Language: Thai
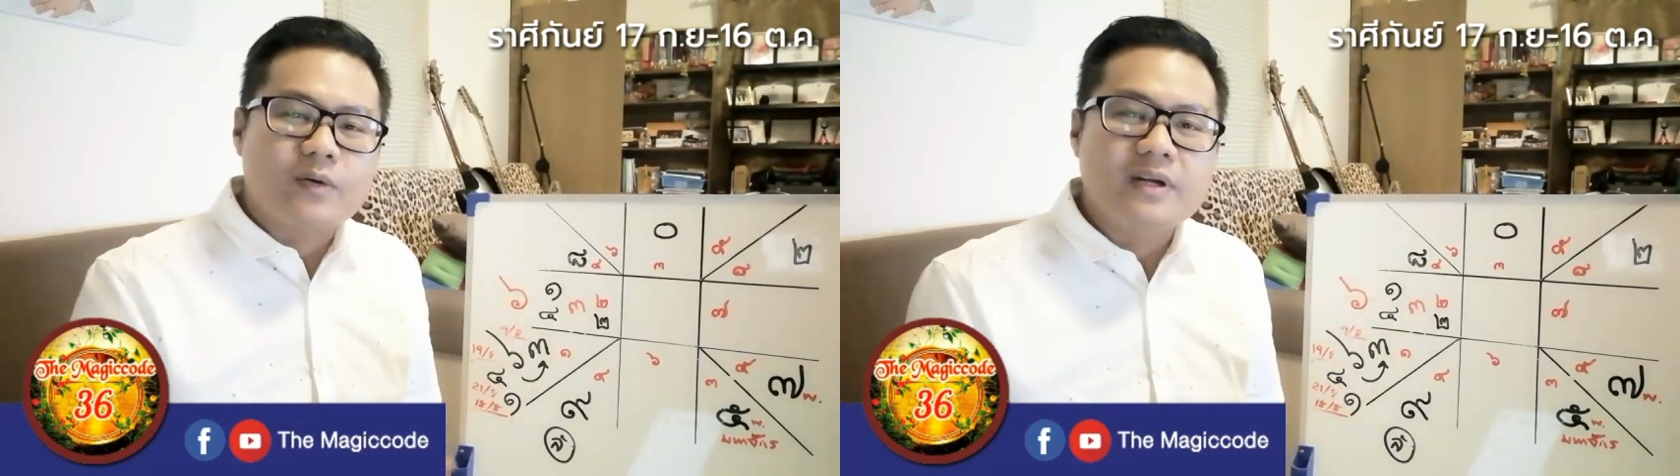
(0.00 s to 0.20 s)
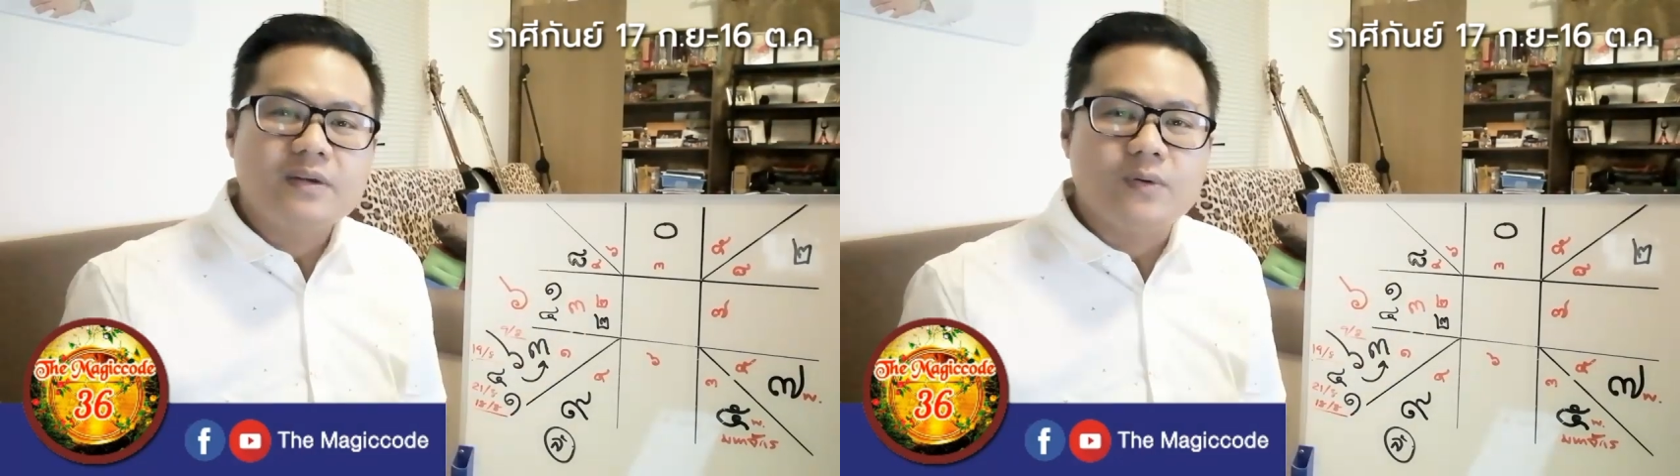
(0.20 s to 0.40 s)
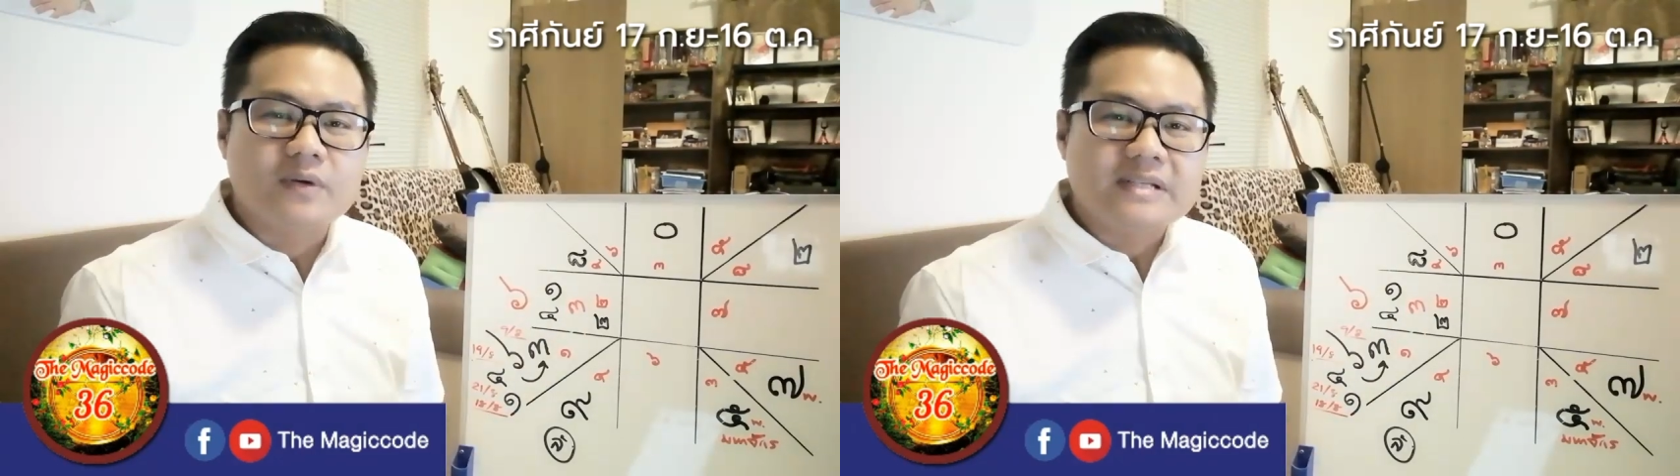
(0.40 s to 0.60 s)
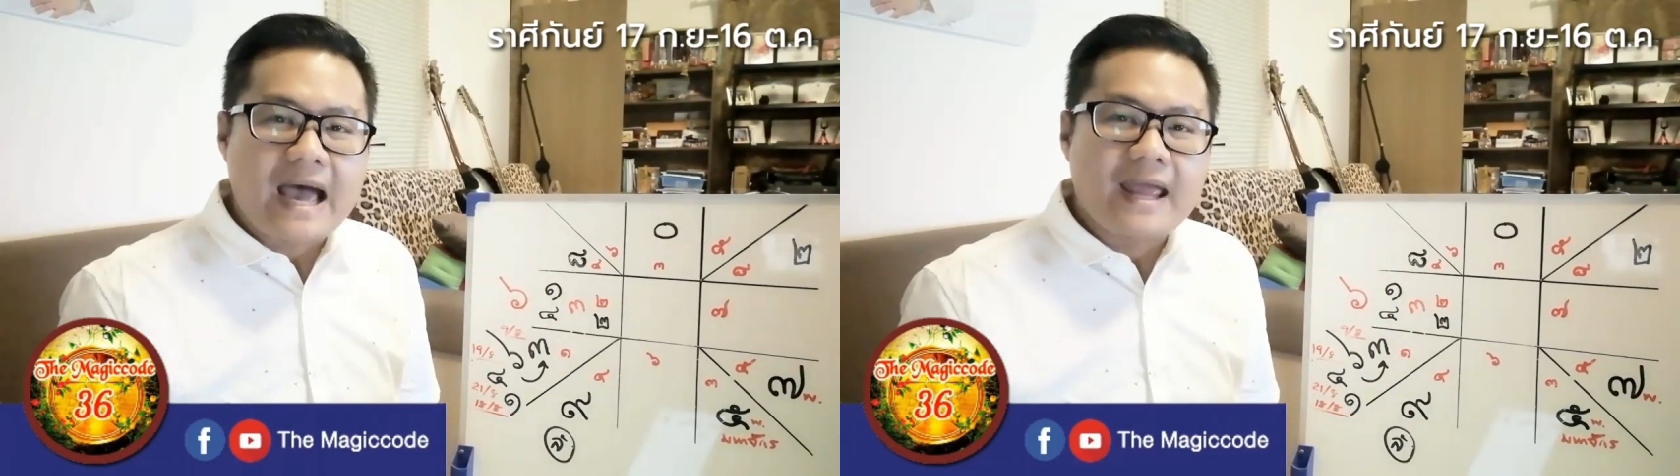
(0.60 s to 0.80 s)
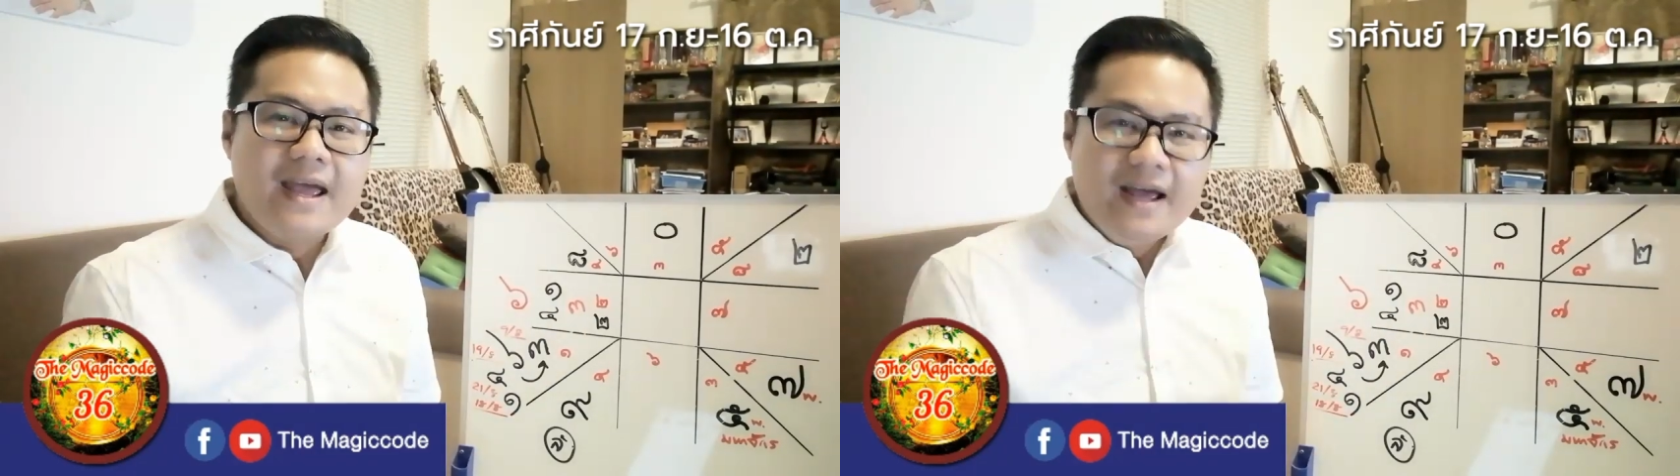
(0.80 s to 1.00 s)
คนที่ถูกใจ
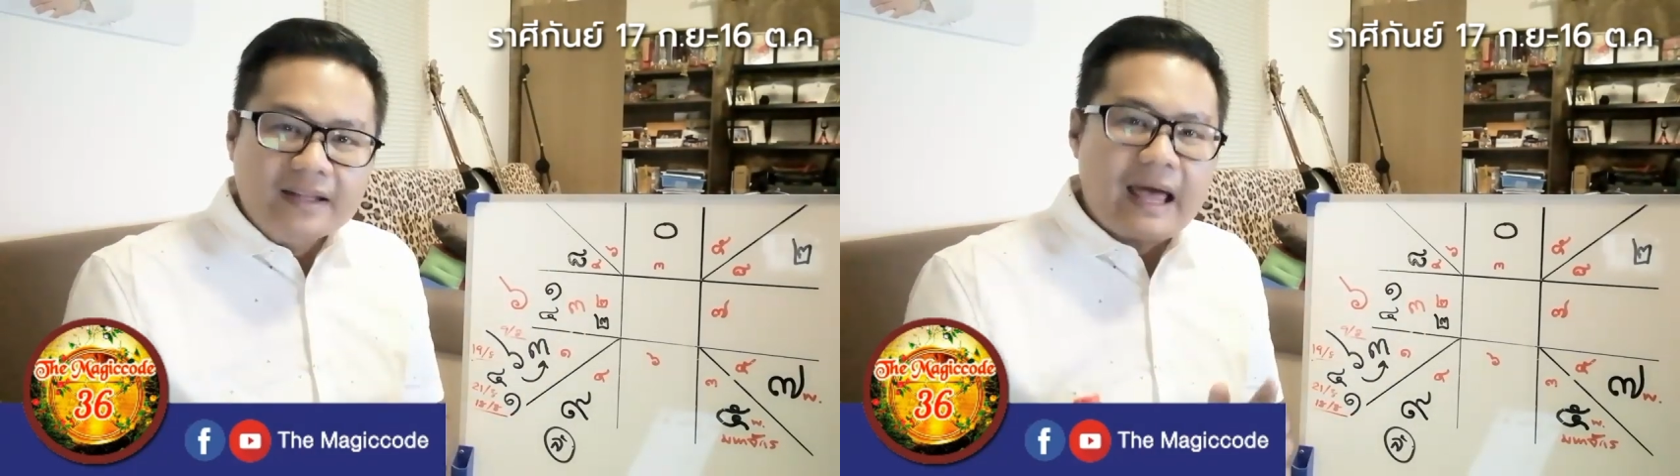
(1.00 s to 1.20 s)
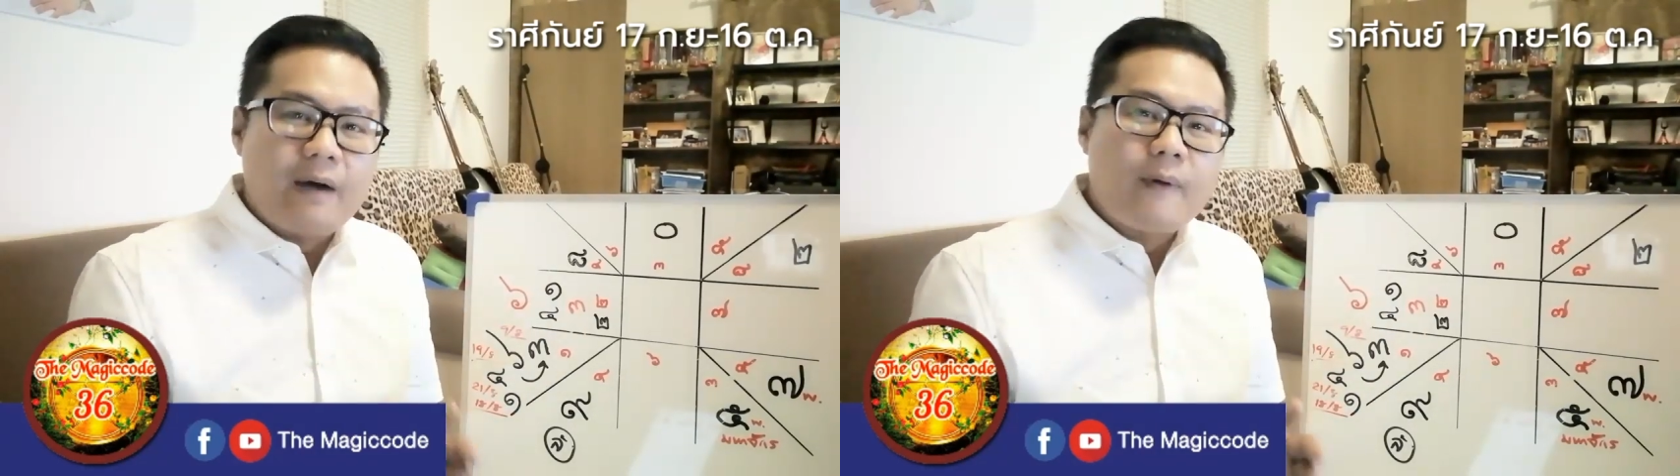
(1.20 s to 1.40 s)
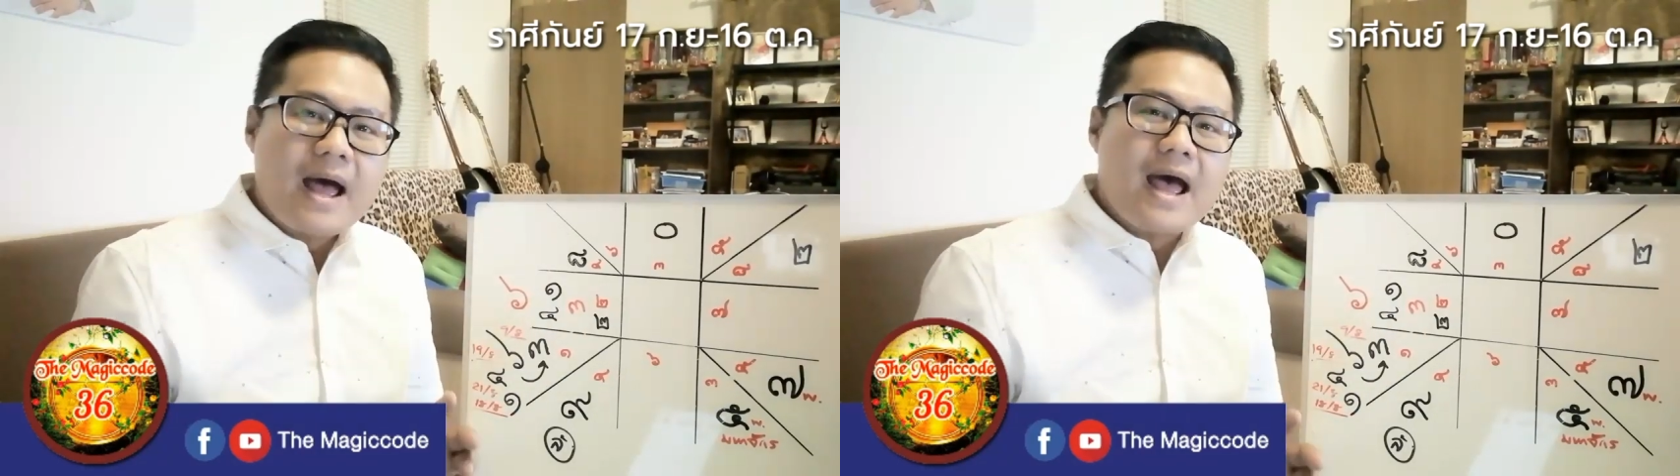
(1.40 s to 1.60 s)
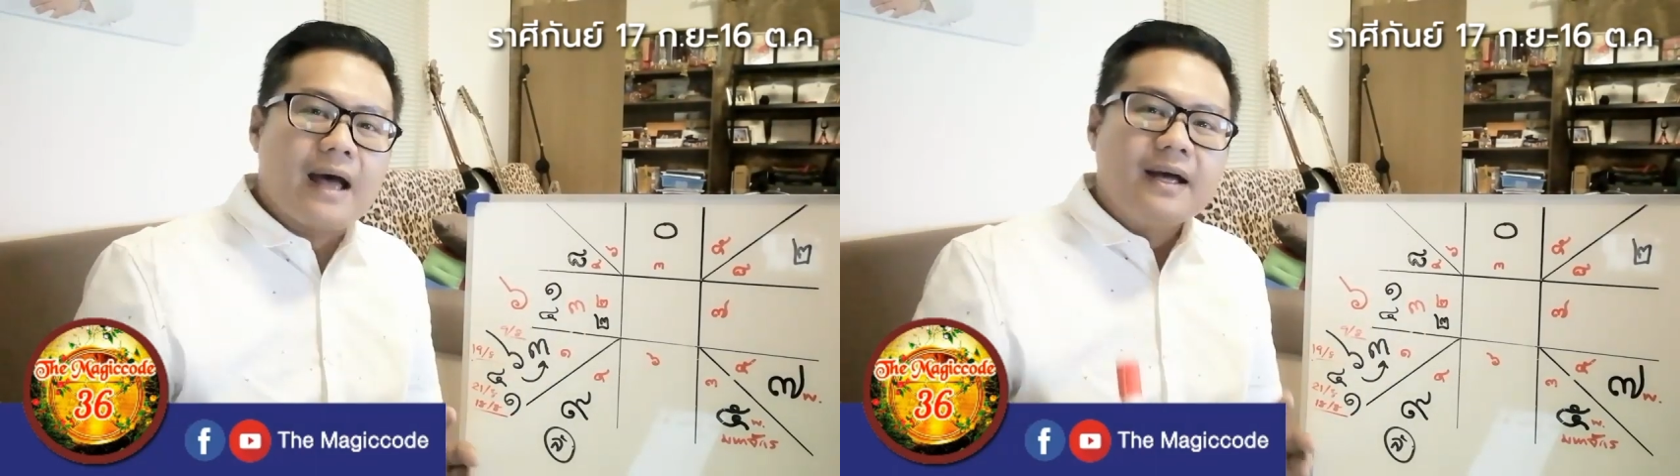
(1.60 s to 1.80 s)
แต่ว่า